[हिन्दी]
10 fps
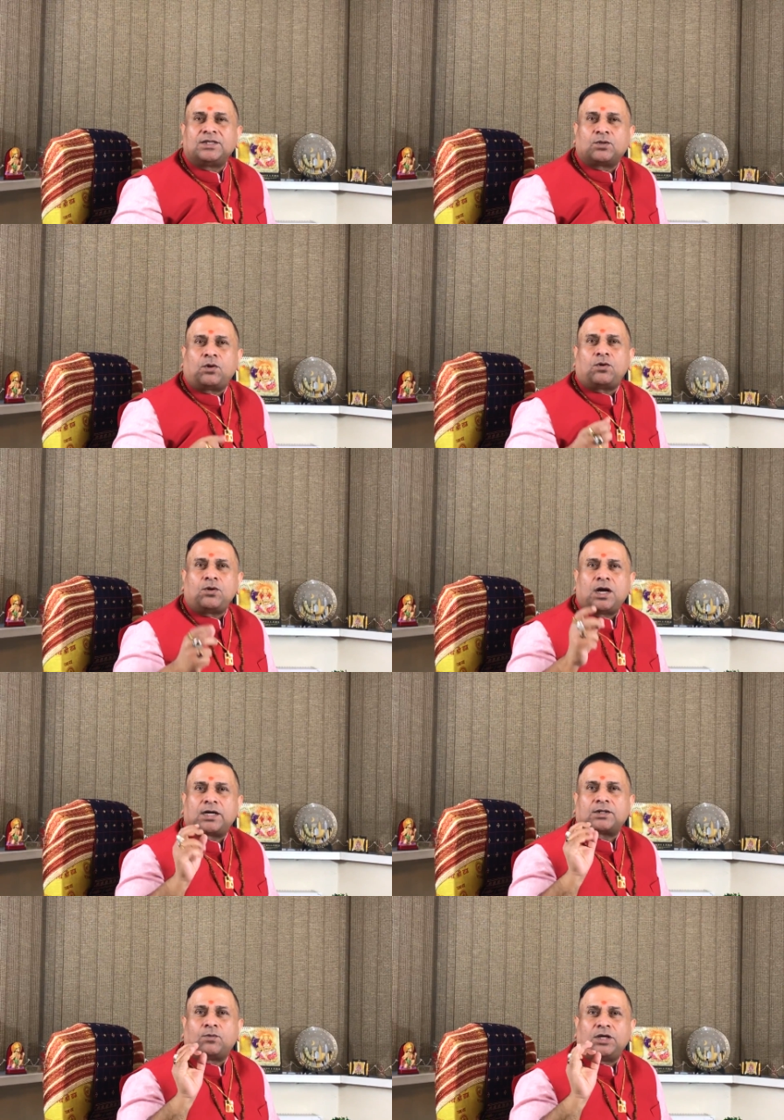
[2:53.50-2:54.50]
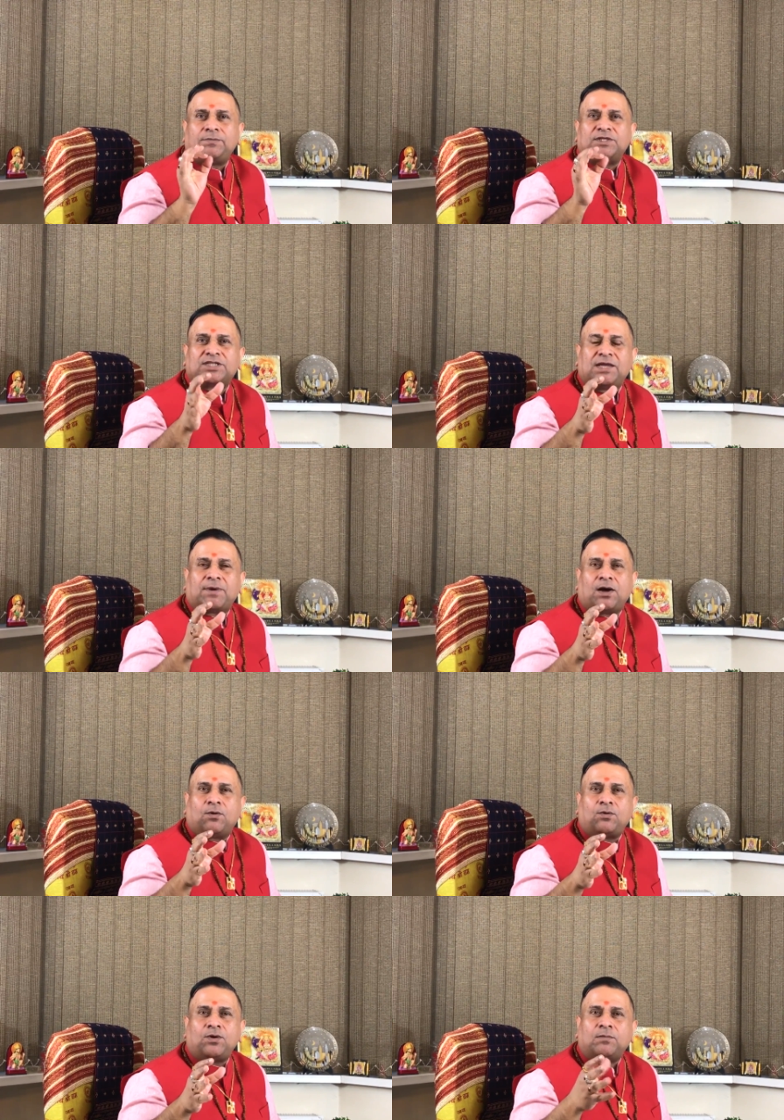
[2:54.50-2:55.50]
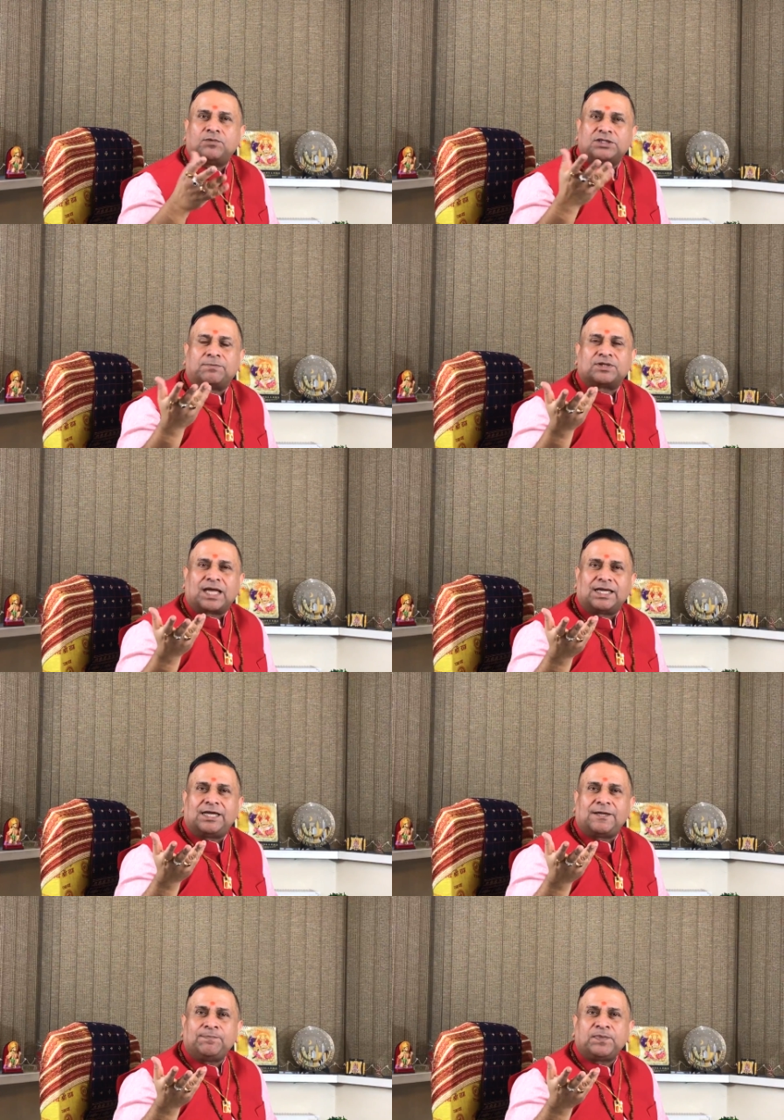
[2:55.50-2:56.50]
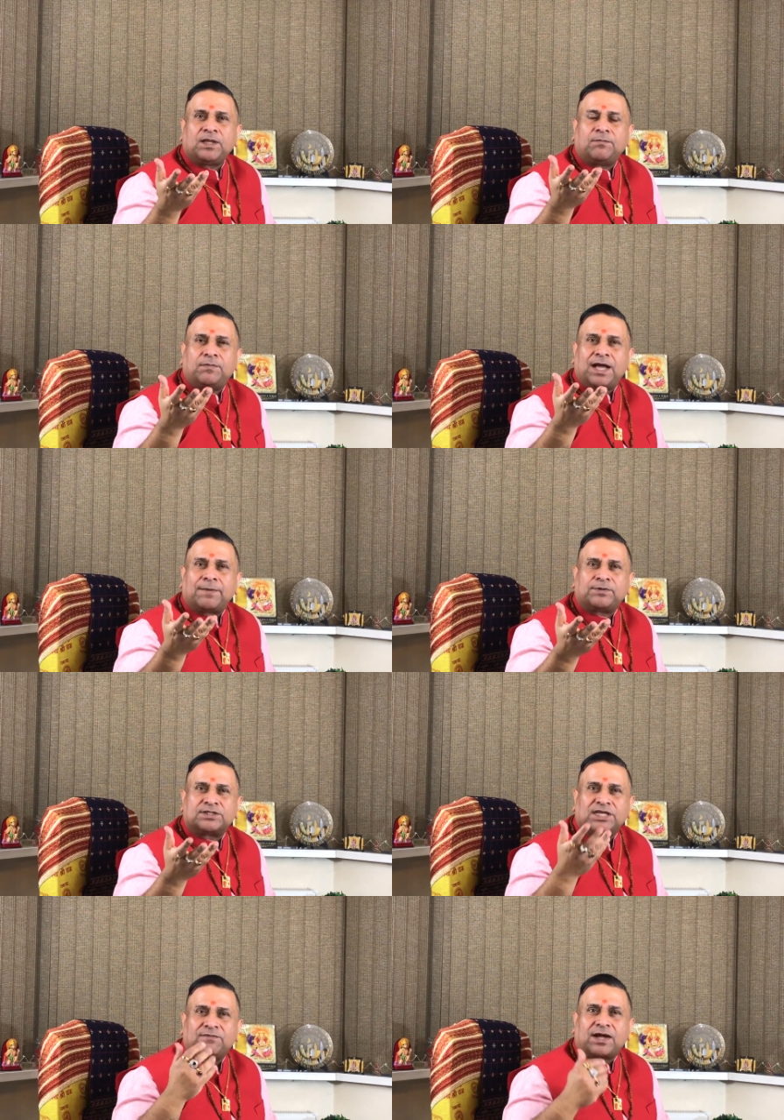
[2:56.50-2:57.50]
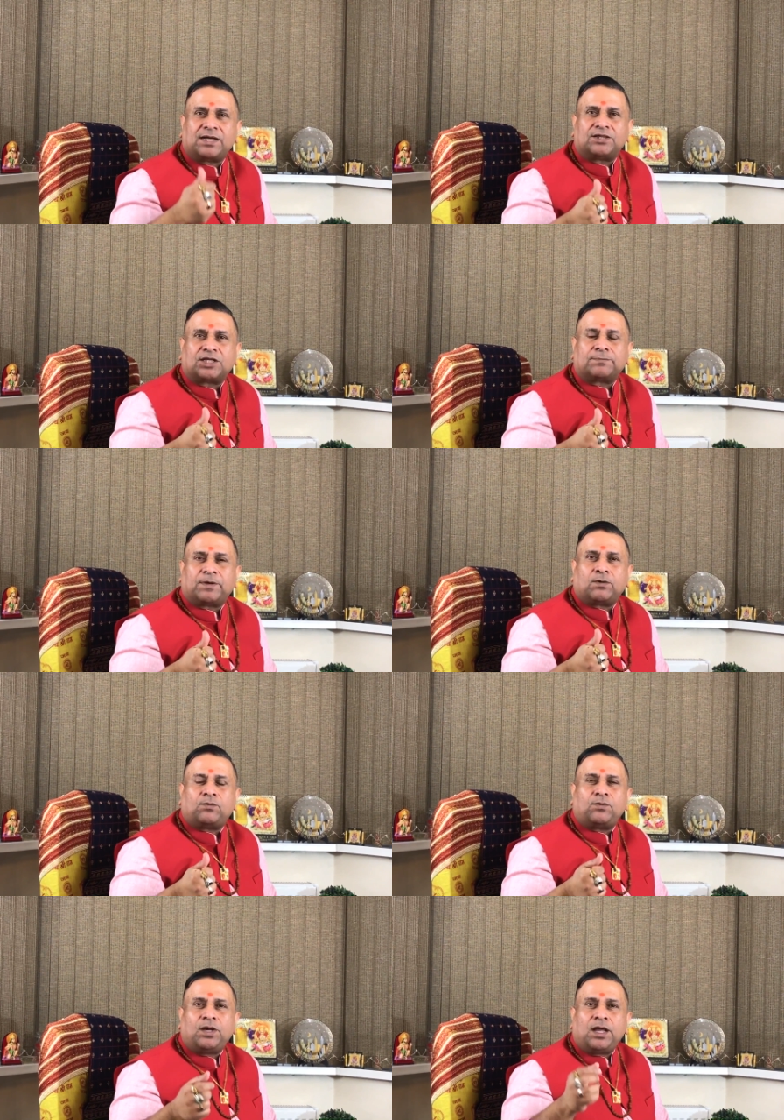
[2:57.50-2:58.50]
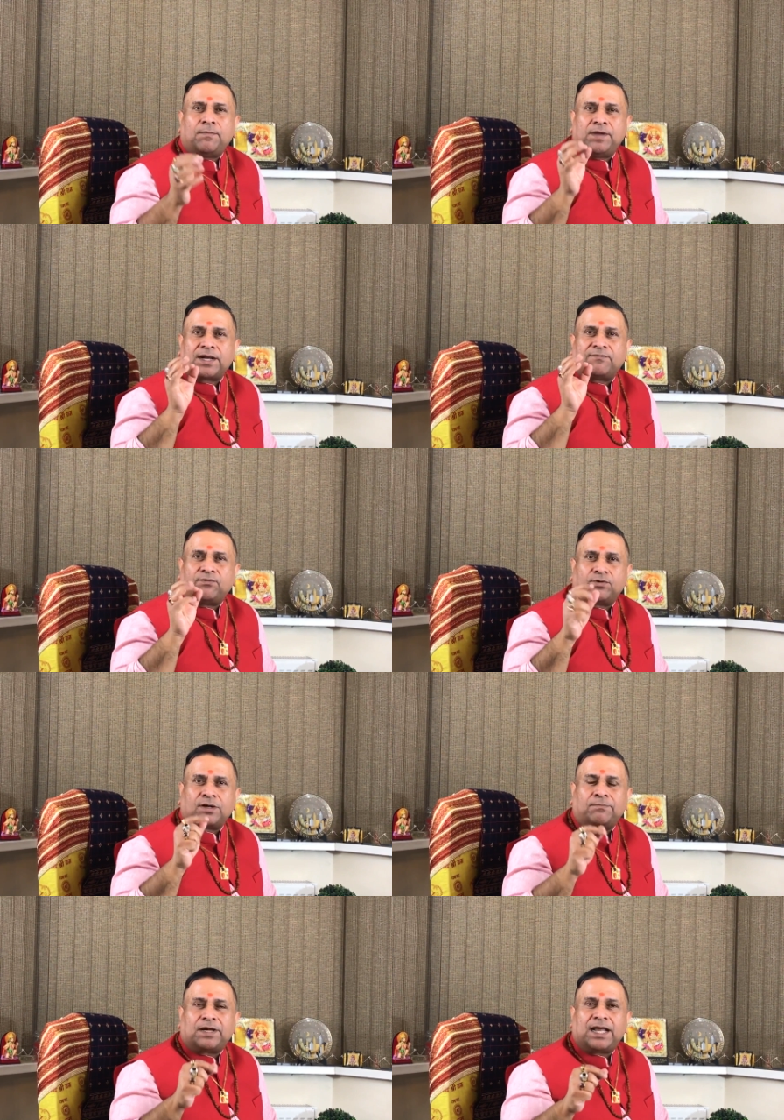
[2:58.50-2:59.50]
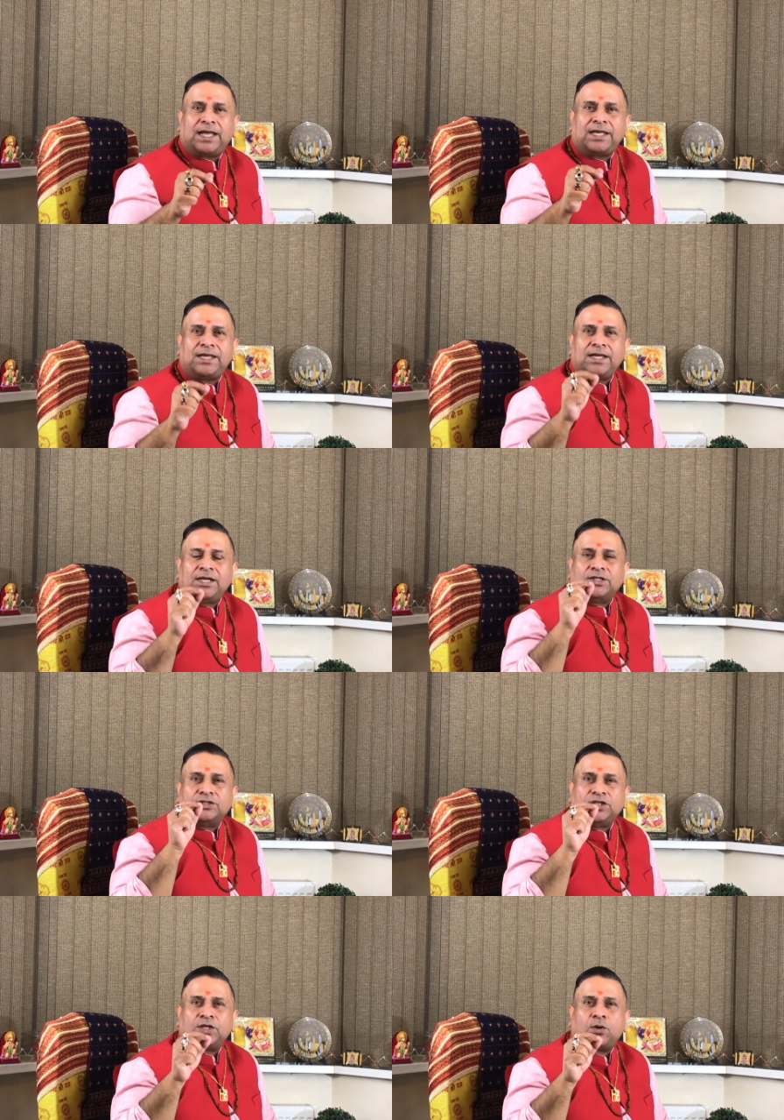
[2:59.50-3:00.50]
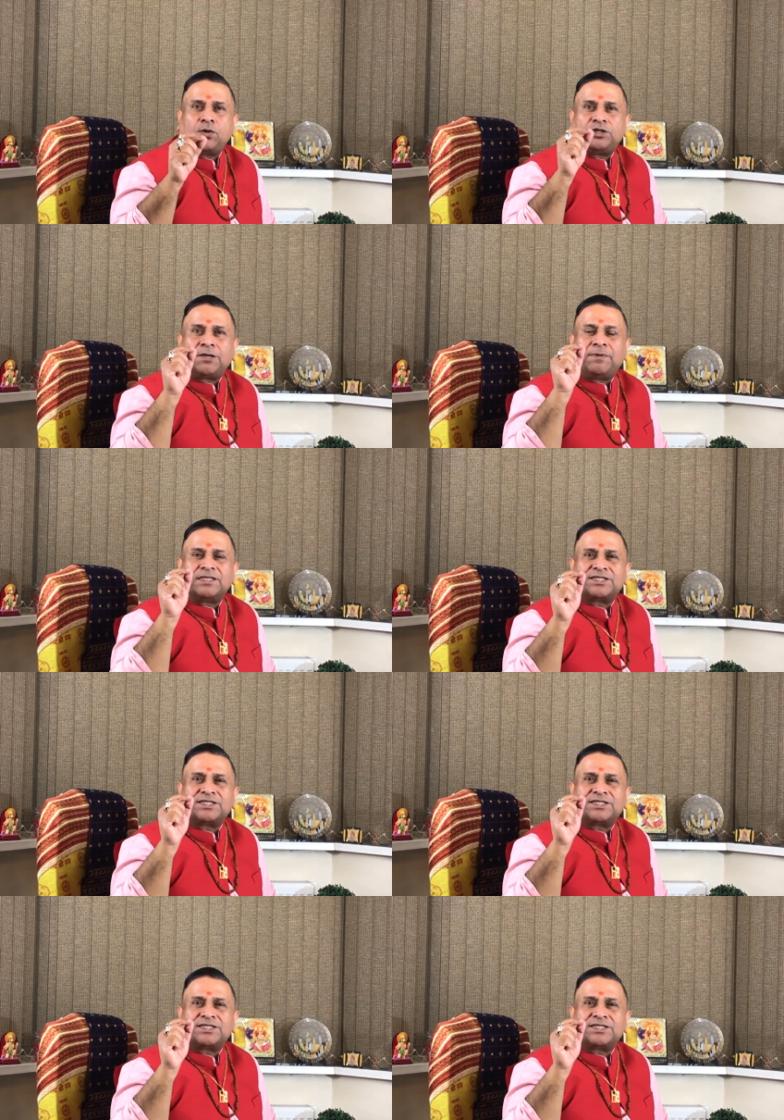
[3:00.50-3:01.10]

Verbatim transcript: तो अगर कोई भी सेवा हो मुझे बताइए मैं आपकी सेवा के लिए तत्पर हूं मेरा फोन नंबर है जीरो डबल